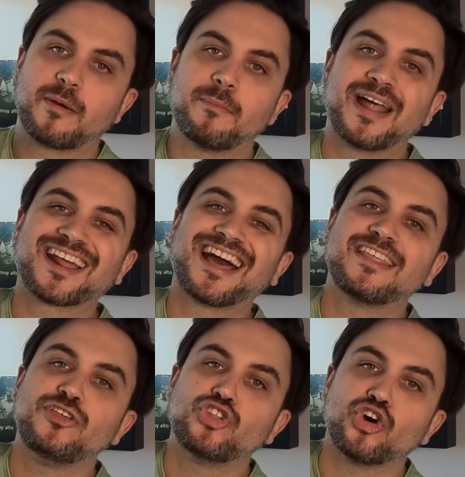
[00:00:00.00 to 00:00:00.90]

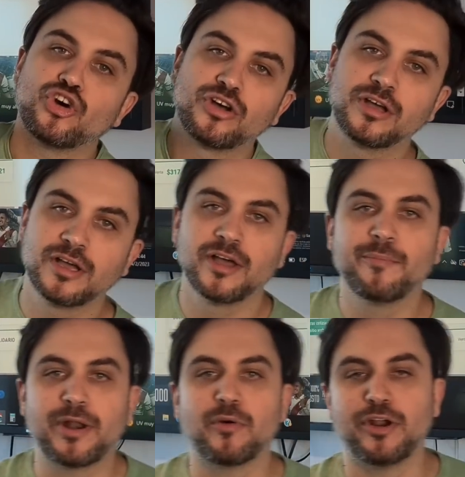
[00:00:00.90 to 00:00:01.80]
marcadito.
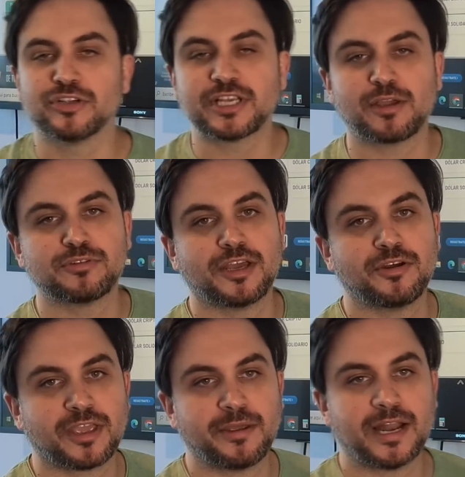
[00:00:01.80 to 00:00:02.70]
Pero bueno, sé que ustedes
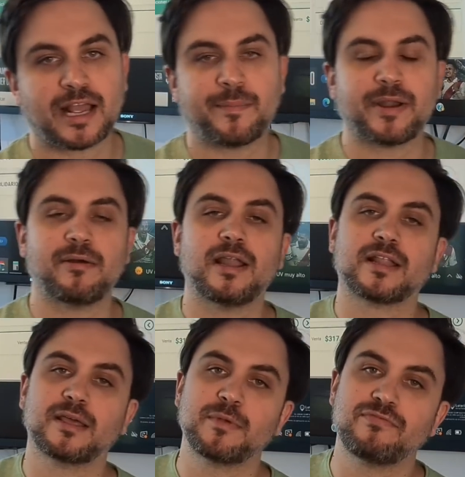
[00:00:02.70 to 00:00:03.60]
no quieren acá para
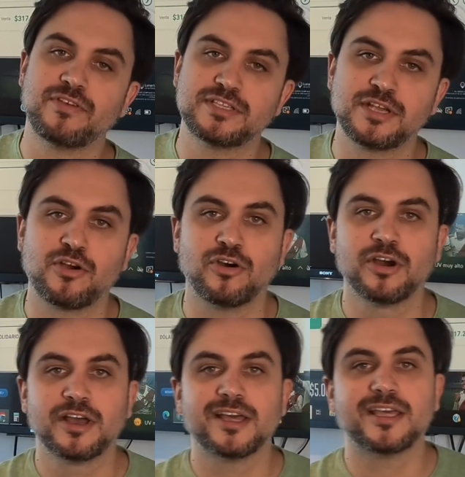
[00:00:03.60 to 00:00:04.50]
hablar de mi
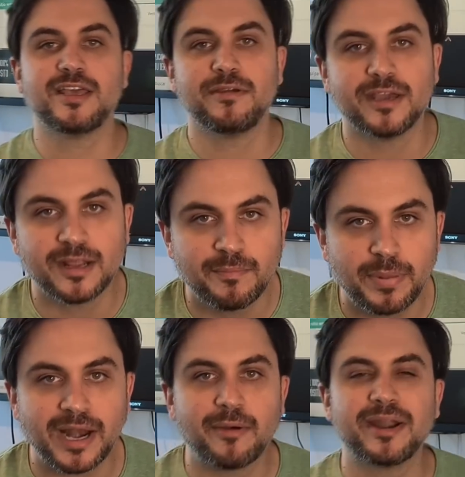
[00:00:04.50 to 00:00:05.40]
físico y vienen
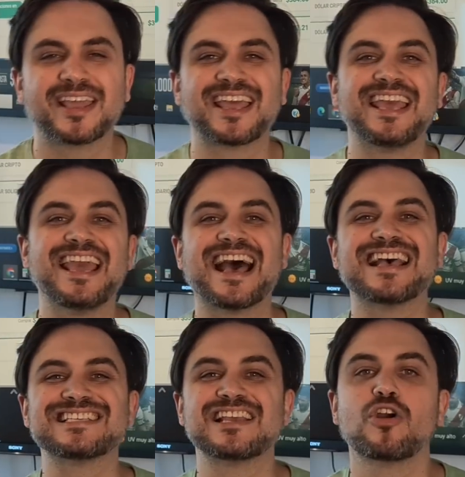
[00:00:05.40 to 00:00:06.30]
para ver qué
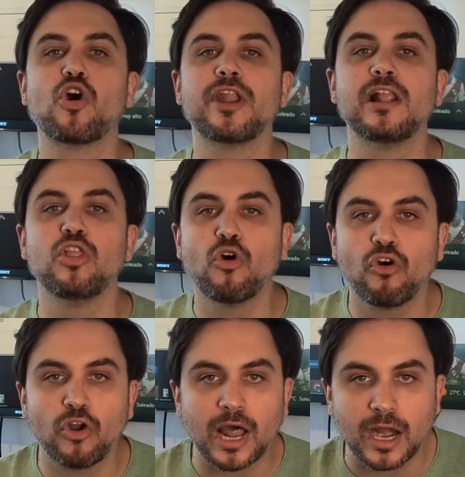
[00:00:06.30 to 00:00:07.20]
hacen con el
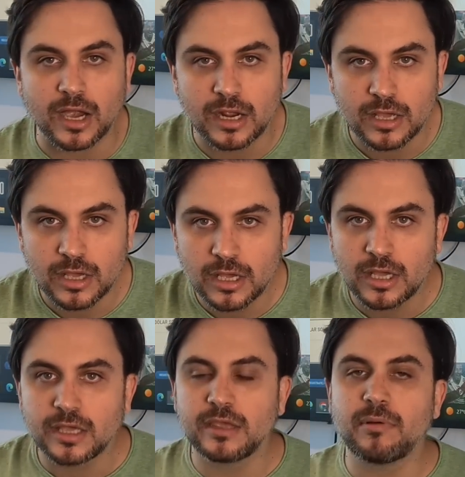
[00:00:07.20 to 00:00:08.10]
dólar.
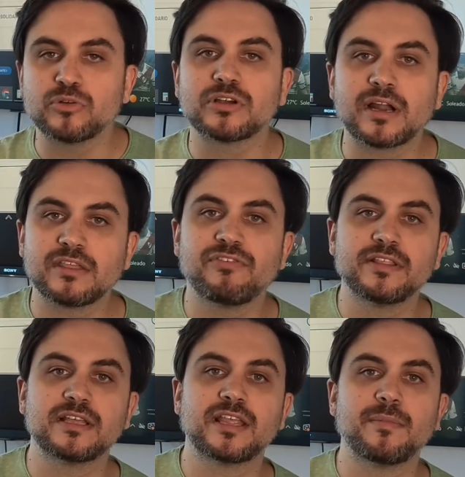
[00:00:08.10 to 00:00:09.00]
Y vamos a hablar
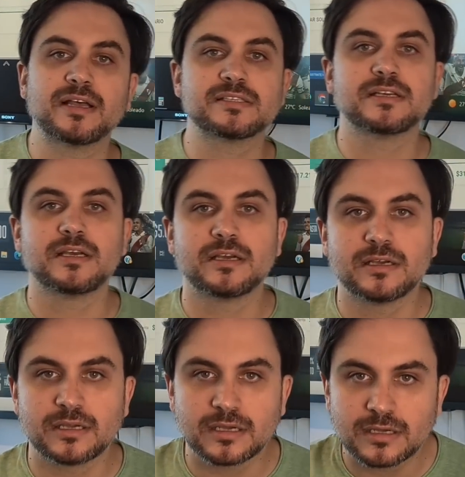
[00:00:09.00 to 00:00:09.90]
diferentes temas
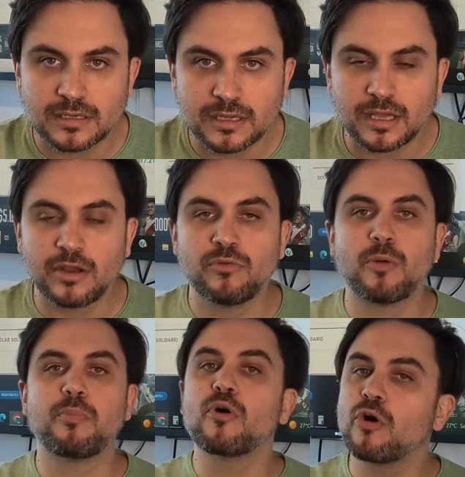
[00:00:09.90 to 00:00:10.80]
en
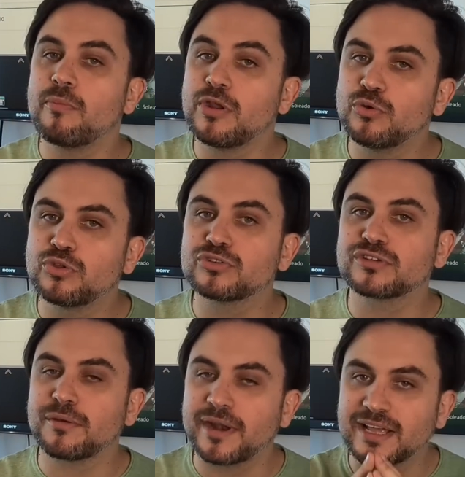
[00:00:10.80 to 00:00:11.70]
unos pocos
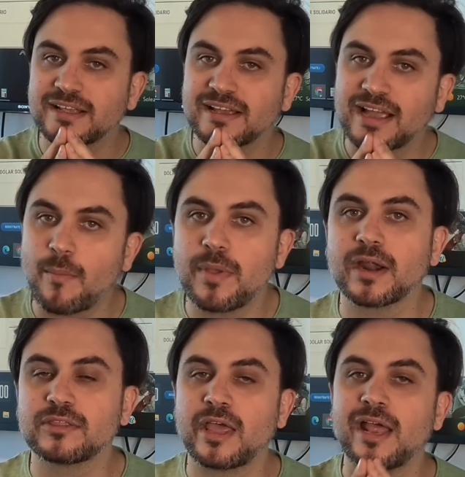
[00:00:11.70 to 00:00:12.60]
minutos que van a
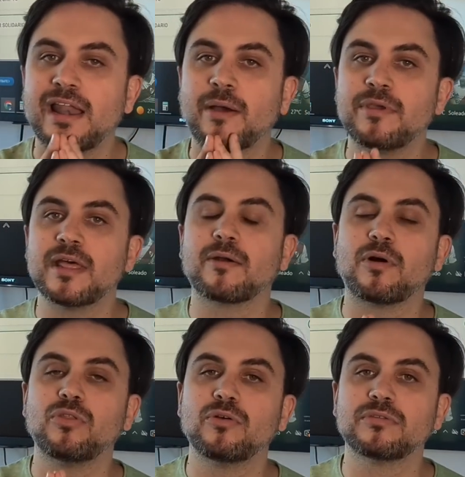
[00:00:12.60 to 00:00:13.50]
cambiarte la vida
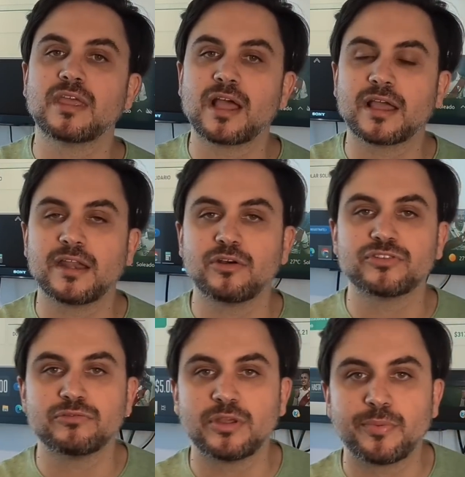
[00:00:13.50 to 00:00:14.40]
cuando tengas que
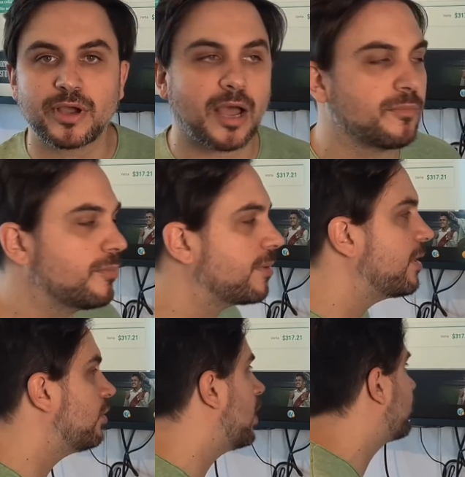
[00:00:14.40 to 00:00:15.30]
negociar un tipo de cambio.
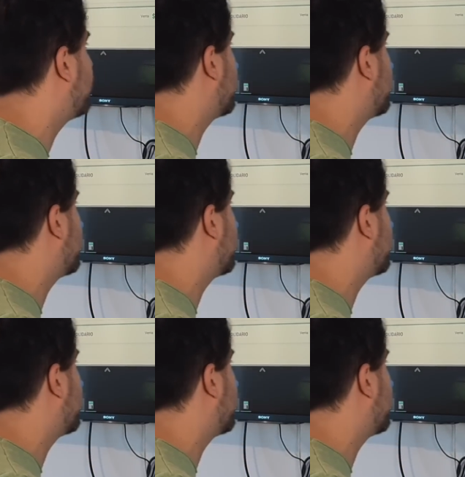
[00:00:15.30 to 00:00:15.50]
Primero dólar